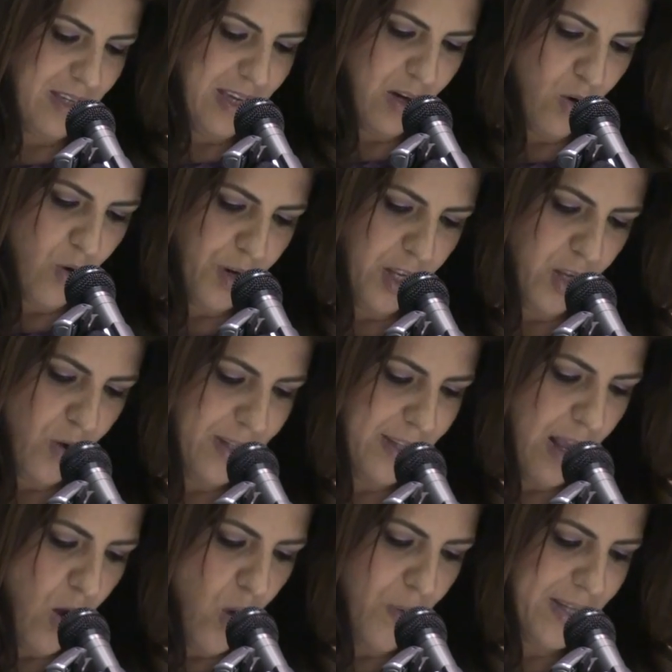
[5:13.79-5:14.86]
quien corrigió
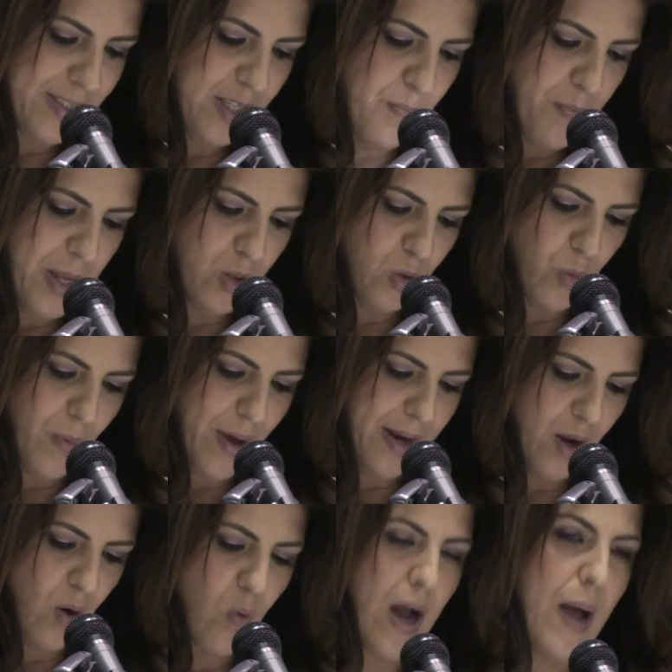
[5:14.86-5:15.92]
esta obra sin
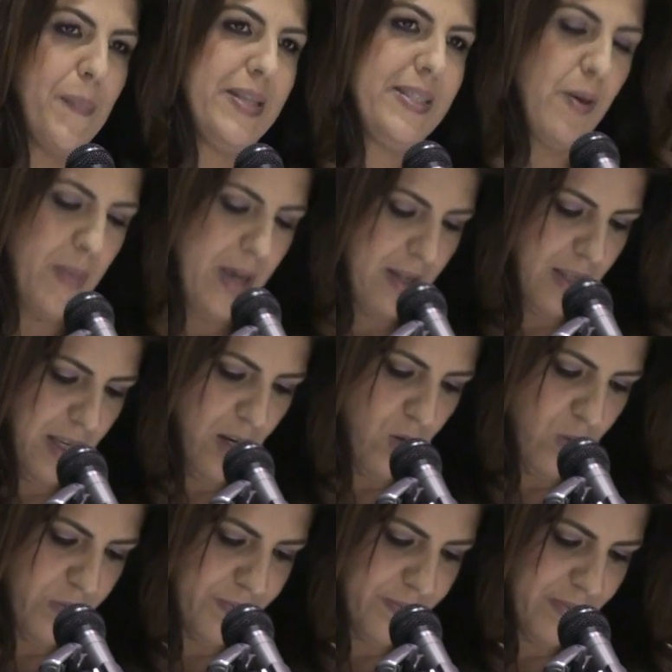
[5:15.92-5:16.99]
perturbar en un ápice mi
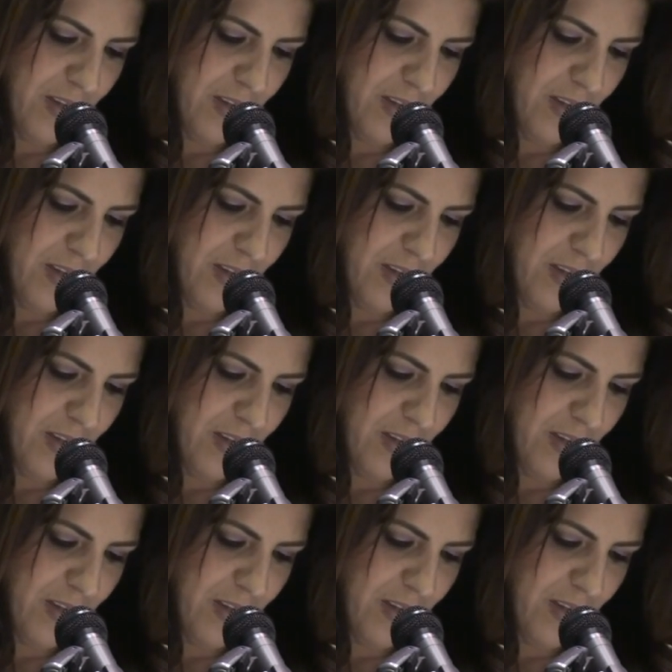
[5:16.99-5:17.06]
estilo.